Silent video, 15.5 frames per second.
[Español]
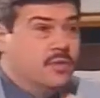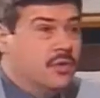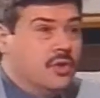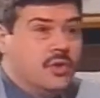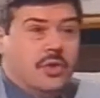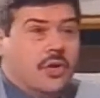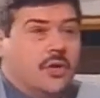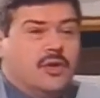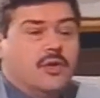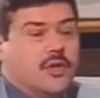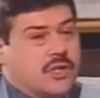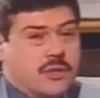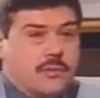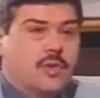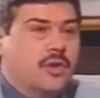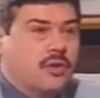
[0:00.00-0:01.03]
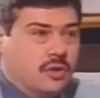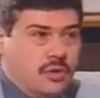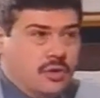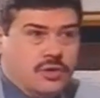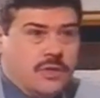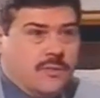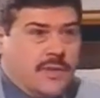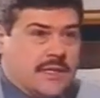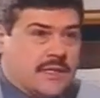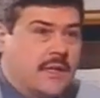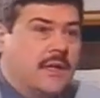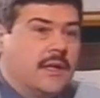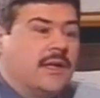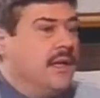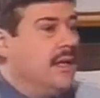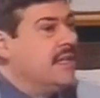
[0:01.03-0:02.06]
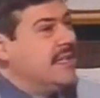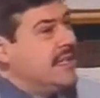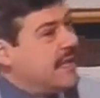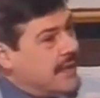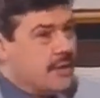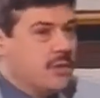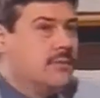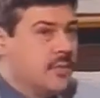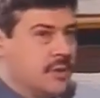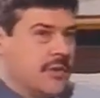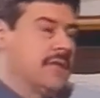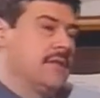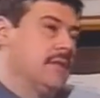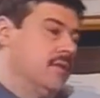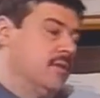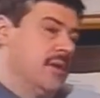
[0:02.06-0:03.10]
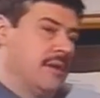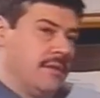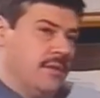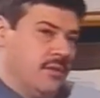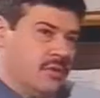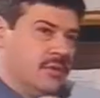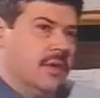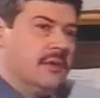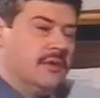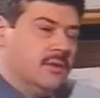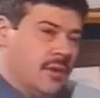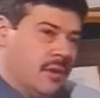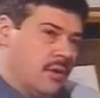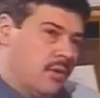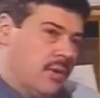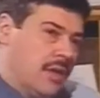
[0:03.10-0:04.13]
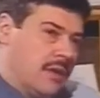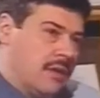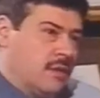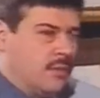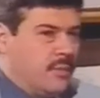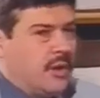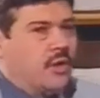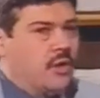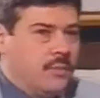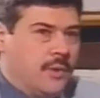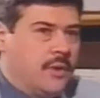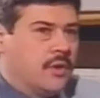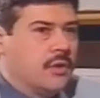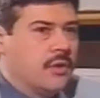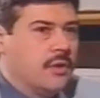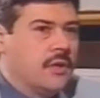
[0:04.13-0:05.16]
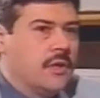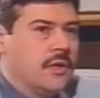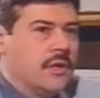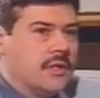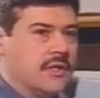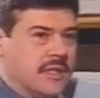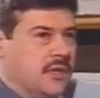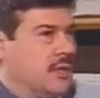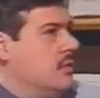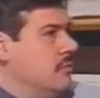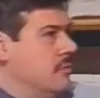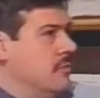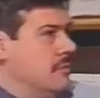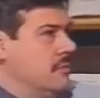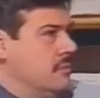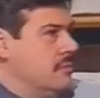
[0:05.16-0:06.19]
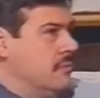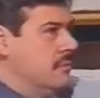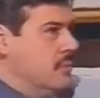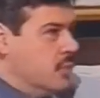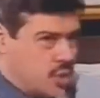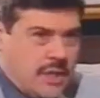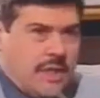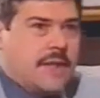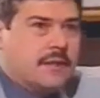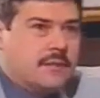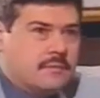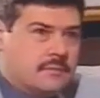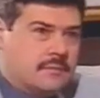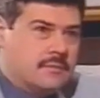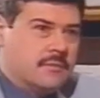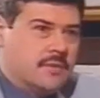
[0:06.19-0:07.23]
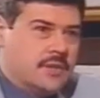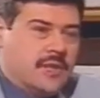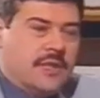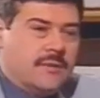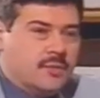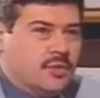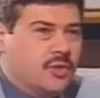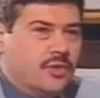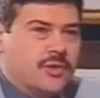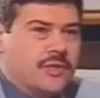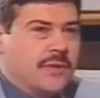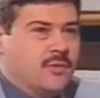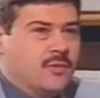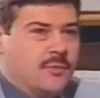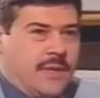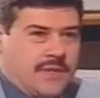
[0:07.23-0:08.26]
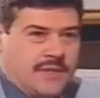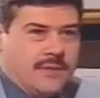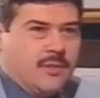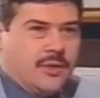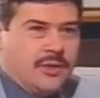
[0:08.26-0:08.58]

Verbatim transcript: mundo no es ser bueno con los demás, ni siquiera comportarte de una acción, de una, con una acción mejor o peor, sino buscar. O sea, en el mundo no estamos para ser